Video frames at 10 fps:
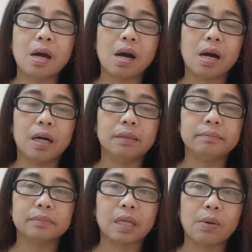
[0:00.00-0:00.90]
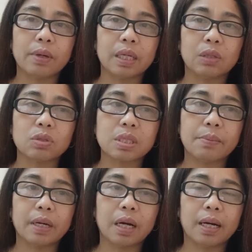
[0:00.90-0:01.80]
um, tawag dito sa
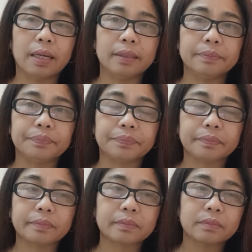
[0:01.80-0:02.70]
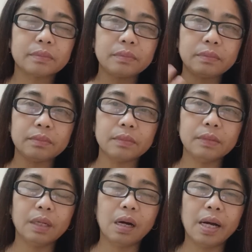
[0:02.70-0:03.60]
mga um,
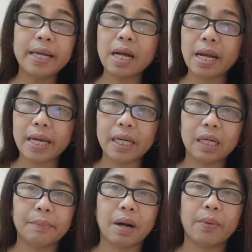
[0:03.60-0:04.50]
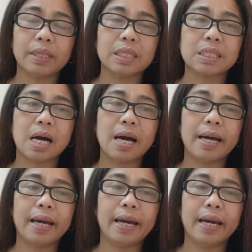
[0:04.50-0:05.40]
uh, hinanaing ng bawat isa
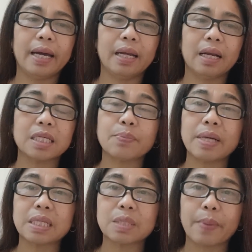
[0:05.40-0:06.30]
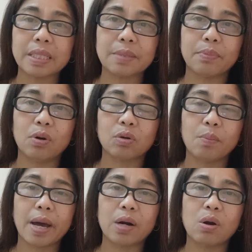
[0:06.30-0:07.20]
and as much as possible
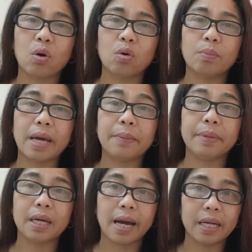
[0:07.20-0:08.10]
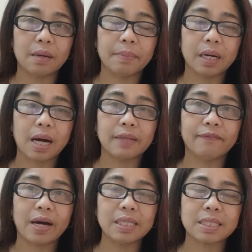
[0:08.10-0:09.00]
kung meron akong maibigay ng mga
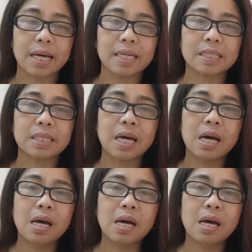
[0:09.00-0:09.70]
advices